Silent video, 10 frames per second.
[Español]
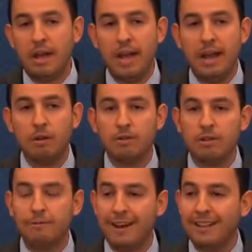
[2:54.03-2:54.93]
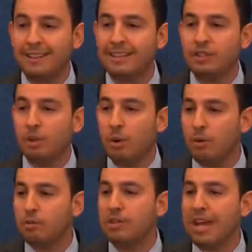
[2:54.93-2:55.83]
en los diferentes
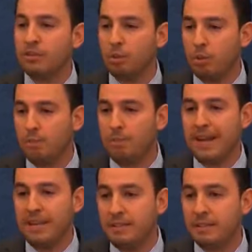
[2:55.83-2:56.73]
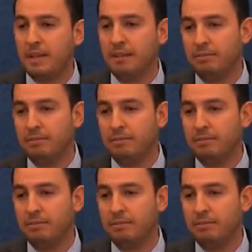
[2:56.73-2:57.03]
tonos de azul panista.